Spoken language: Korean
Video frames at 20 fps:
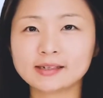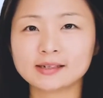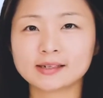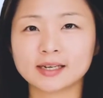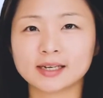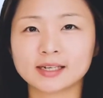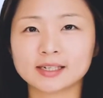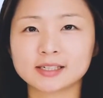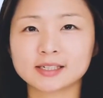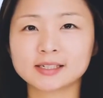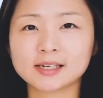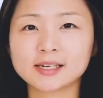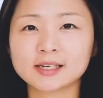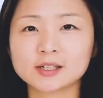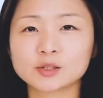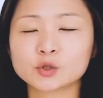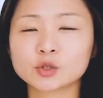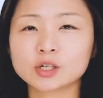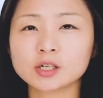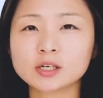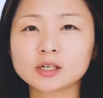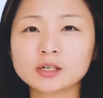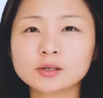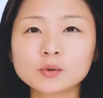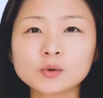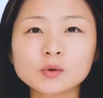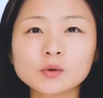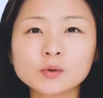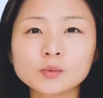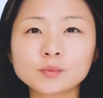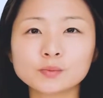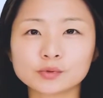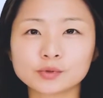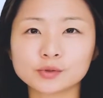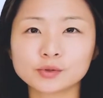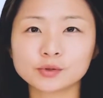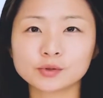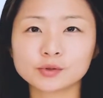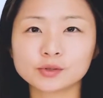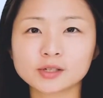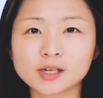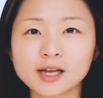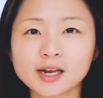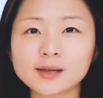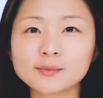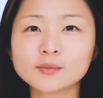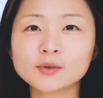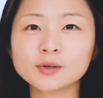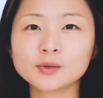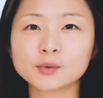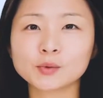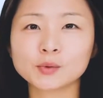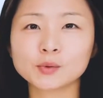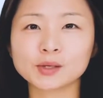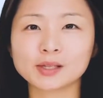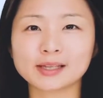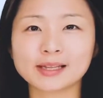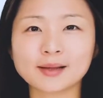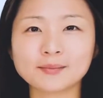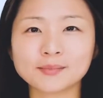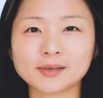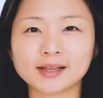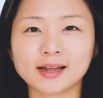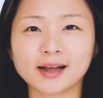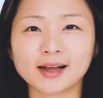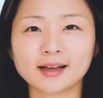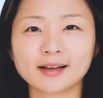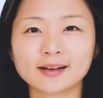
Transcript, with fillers: 대신에 she로 부르는 사람들도 있답니다.